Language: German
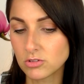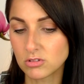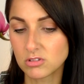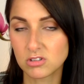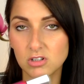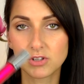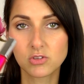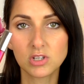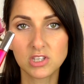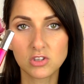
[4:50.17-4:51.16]
Und ja, was
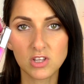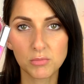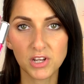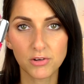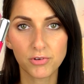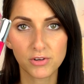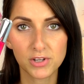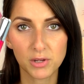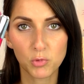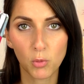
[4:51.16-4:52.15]
soll ich jetzt damit anfangen?
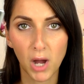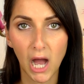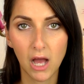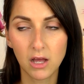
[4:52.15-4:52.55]
Verdammt nochmal.